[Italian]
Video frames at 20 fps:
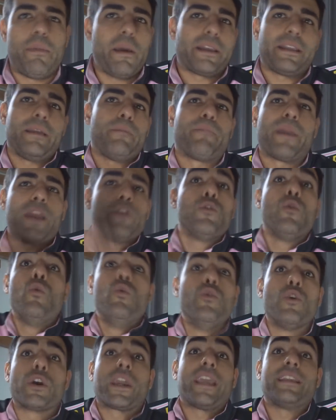per dire, prendo
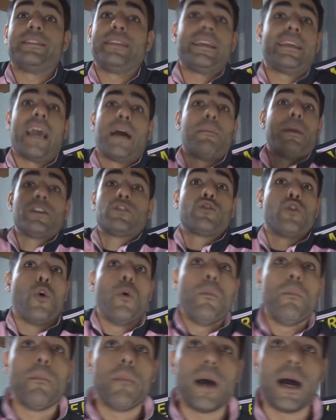uno che si chiama
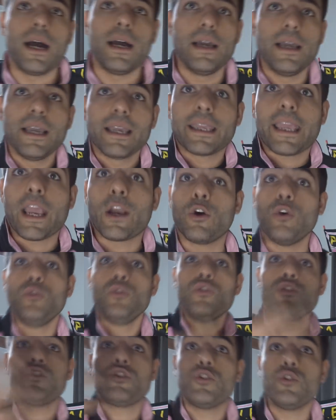Somma, che è
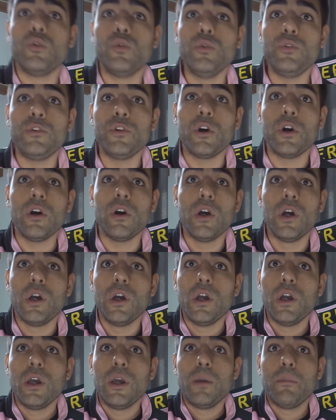conosciuto
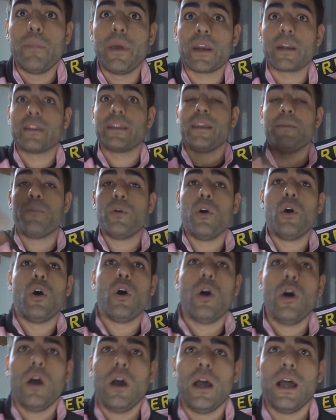per
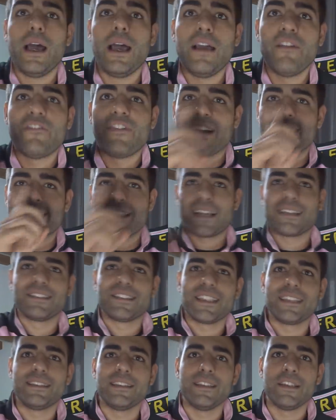tipo eh, far star
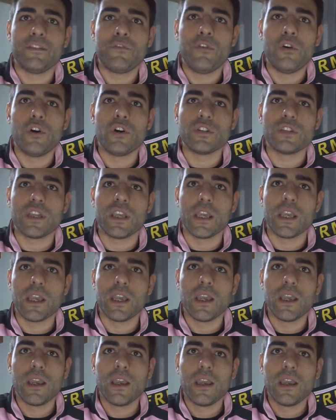zitti i tifosi?